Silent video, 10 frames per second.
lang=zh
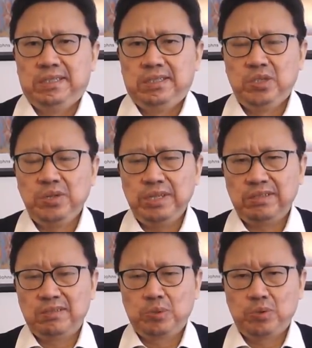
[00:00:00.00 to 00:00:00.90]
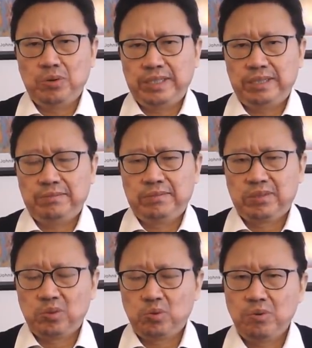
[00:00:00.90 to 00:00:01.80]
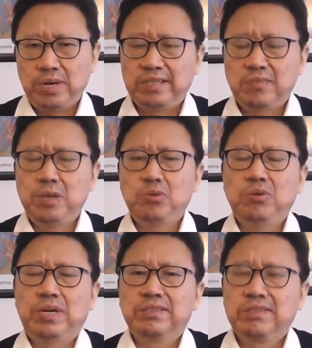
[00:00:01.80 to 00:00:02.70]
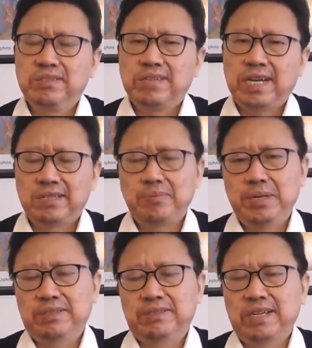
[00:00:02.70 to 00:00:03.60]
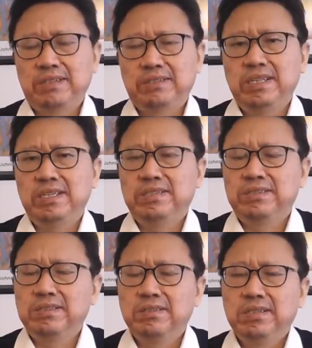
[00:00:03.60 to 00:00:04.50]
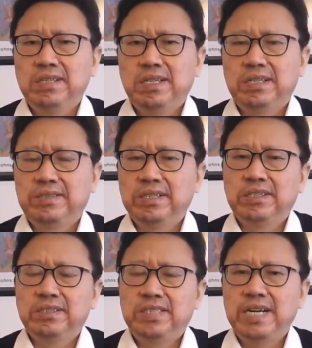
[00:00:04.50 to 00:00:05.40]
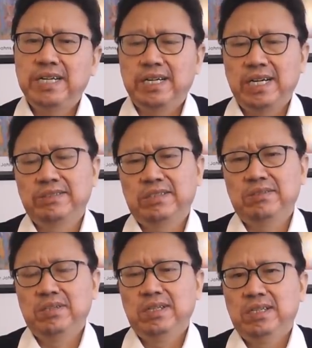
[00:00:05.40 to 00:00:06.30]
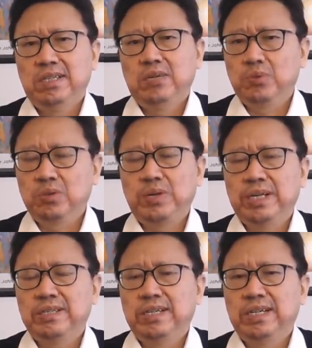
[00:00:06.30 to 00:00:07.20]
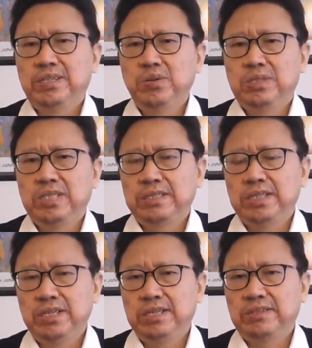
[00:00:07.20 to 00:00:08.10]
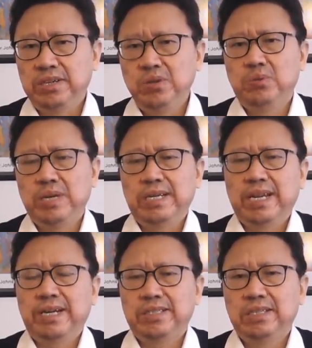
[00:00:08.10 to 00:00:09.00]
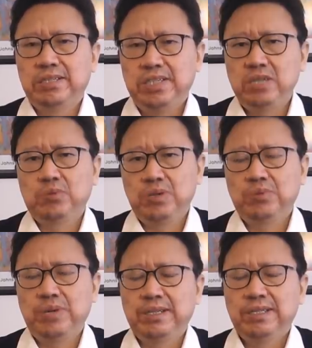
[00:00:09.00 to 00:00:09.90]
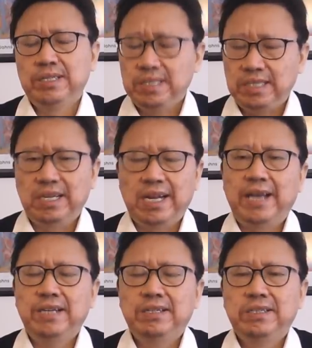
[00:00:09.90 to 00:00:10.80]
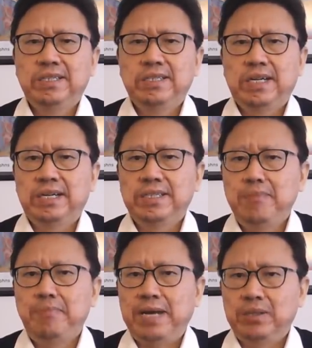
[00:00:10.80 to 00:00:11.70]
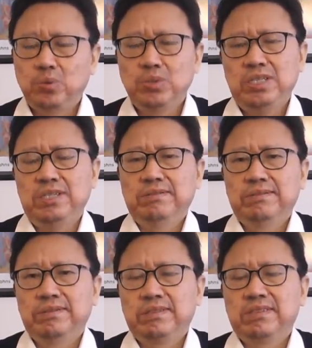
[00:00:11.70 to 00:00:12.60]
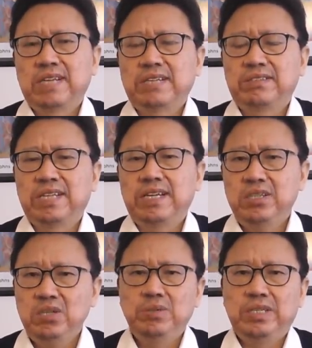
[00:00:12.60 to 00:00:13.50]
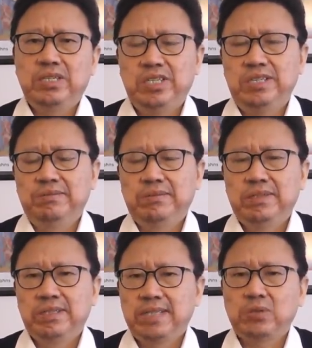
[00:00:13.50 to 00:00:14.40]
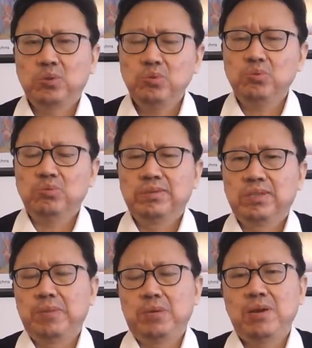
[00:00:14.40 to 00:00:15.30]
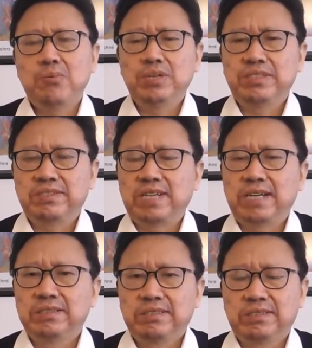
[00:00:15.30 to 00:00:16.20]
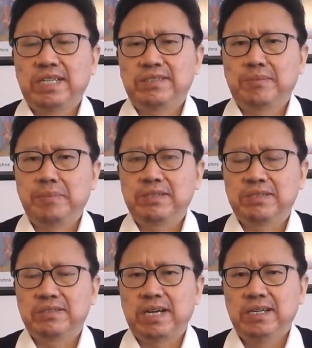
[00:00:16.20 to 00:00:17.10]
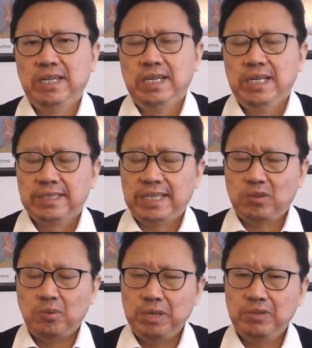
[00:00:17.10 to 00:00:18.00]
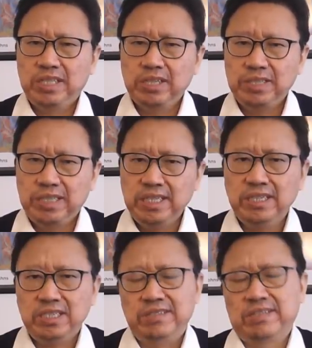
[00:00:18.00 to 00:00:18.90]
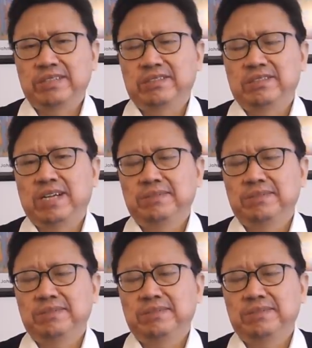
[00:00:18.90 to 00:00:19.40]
究竟是怎么坠亡的？是坠亡还是被坠亡？自杀还是被自杀？这已经是啊，这个香港抗争五个队啊，六个将近呃，这个六个月以来，进入六个月以来啊，一百多起自杀事件的又一起，大多数都被宣布为自杀，实际上是被自杀，但是我没有听到一个警察自杀，